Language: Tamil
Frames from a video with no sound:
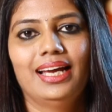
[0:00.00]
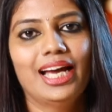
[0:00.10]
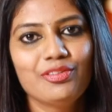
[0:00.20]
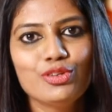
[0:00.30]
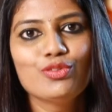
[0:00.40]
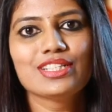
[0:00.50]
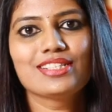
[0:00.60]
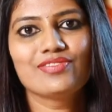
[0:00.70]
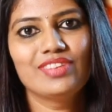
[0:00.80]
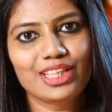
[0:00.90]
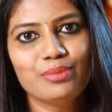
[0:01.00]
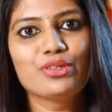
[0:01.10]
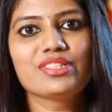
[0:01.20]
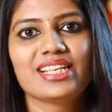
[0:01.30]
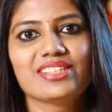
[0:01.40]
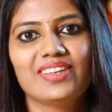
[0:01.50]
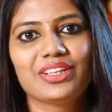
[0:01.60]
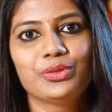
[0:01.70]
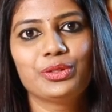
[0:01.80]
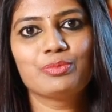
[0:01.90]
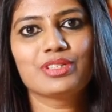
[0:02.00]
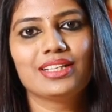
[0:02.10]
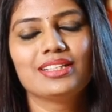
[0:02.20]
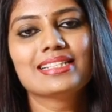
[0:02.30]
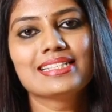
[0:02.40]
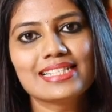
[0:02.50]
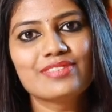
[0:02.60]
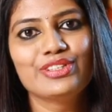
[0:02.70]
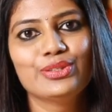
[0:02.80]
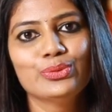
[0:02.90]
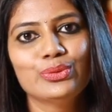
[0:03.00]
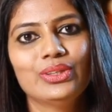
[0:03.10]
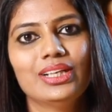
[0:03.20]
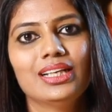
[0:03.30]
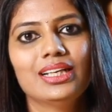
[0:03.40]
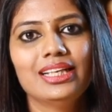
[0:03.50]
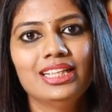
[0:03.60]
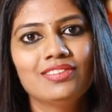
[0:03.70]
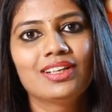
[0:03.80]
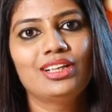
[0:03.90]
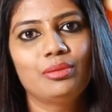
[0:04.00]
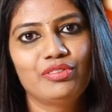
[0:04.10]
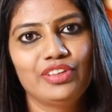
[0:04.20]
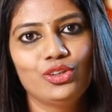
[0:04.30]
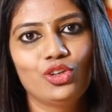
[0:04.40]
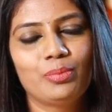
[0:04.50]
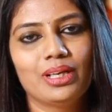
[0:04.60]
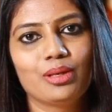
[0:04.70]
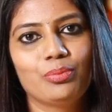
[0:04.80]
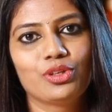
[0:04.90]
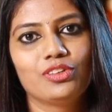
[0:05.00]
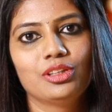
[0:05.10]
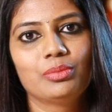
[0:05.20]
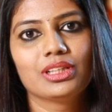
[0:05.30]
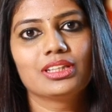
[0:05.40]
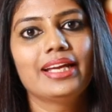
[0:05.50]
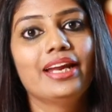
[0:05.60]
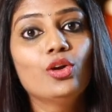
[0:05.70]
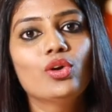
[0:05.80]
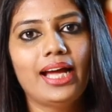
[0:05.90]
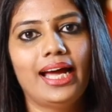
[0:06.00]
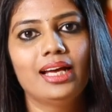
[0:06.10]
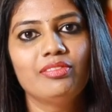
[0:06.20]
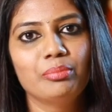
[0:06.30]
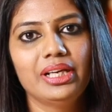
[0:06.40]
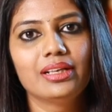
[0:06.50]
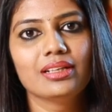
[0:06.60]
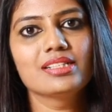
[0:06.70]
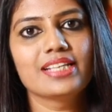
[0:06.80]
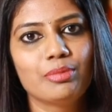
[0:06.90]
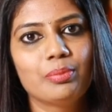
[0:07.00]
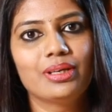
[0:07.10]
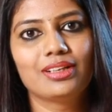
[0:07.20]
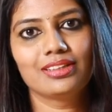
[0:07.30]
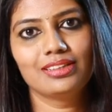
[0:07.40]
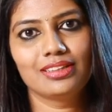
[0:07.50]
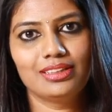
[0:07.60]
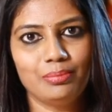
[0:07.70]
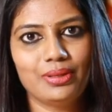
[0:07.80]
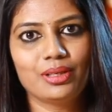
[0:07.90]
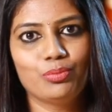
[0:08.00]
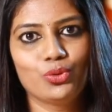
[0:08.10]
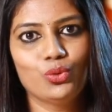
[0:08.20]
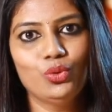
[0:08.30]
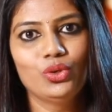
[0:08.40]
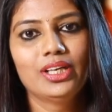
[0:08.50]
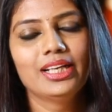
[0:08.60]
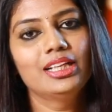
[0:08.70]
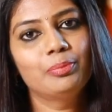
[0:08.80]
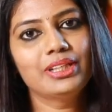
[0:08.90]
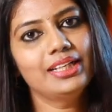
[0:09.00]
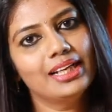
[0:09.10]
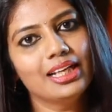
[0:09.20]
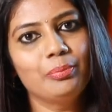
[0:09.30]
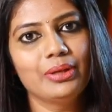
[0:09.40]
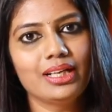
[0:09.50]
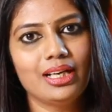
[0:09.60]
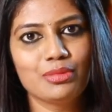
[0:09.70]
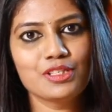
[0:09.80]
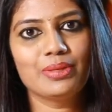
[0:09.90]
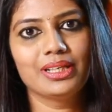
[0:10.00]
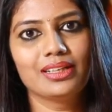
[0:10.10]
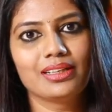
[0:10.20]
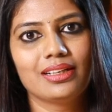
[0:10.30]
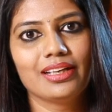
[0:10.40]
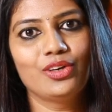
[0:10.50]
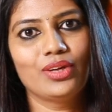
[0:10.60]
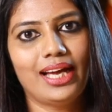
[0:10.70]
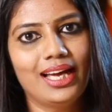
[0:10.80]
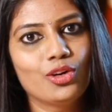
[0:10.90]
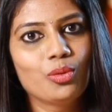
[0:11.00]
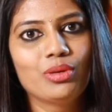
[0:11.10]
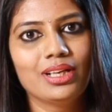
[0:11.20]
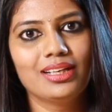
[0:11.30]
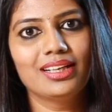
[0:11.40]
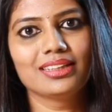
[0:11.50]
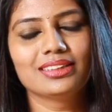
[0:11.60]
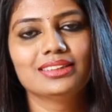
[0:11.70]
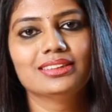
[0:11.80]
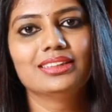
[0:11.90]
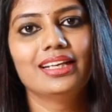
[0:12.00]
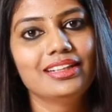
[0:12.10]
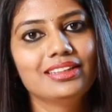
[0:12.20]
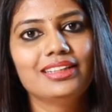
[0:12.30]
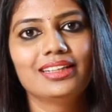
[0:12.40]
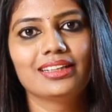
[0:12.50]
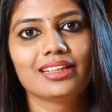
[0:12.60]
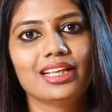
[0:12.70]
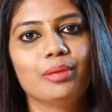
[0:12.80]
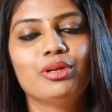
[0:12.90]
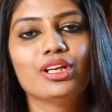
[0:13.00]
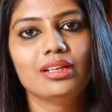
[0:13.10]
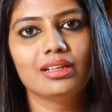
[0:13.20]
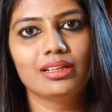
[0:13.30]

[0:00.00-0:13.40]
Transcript: ஹாய் வியூவர்ஸ் வெல்கம் டு சேஸ்வேக் யூடியூப் சேனல் திஸ் இஸ் வினு இந்த வாரம் நம்ம வீடியோவில் பார்க்க போகிறது வந்து பார்த்துட்டு என்னோடய ஹேர் மெயின்டெனன்ஸ் எப்படி பண்ணுறதுன்றது தான் பார்க்க போகிறோம் இதை பற்றி நிறைய பேர் கமெண்ட் பண்ணியிருக்காங்க என்னோடய ஹேர் ரொம்ப நல்லா இருக்குது லென்த்தியாக இருக்குது எப்படி